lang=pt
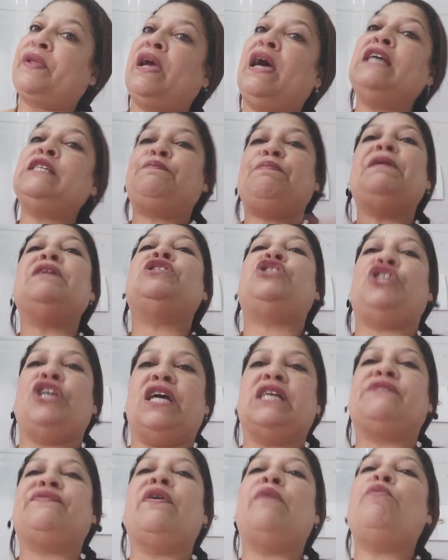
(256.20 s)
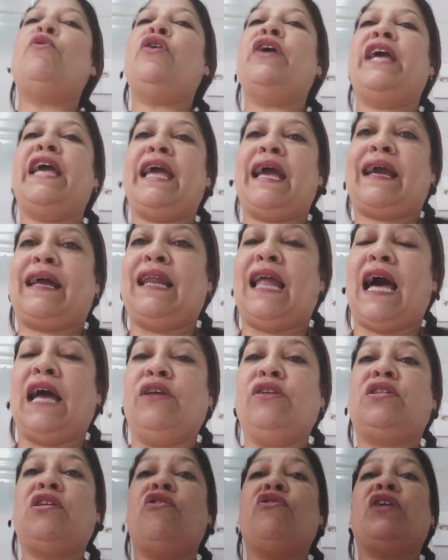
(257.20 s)
as plantinhas vão morrer, é
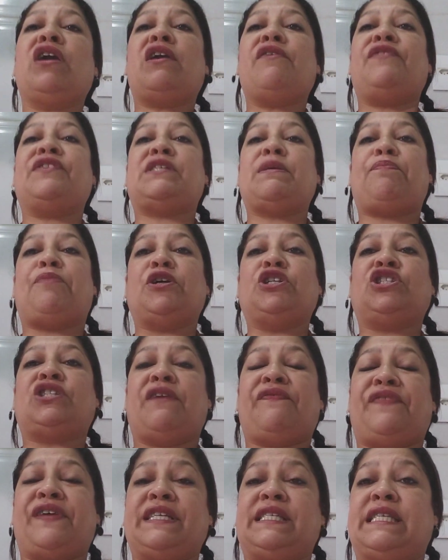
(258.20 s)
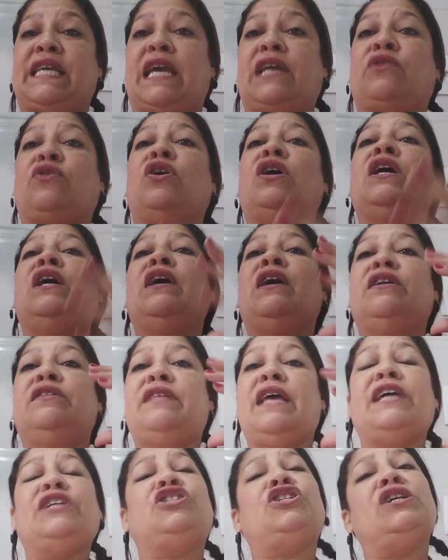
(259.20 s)
claro. Então, o que, que você pode estar tá fazendo?
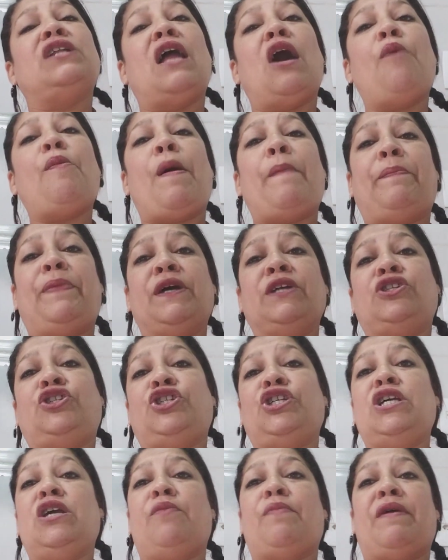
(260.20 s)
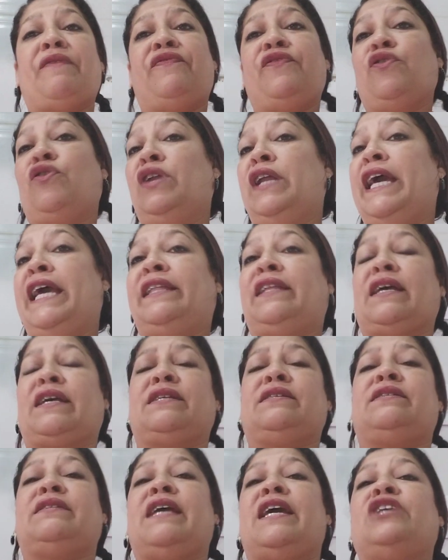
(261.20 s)
Deixe lá uma plantinha, uma violeta
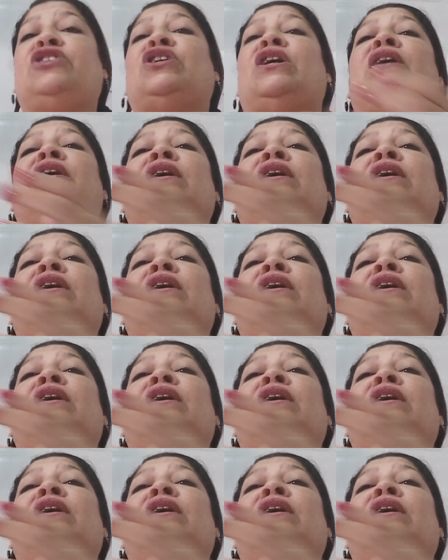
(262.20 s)
que seja,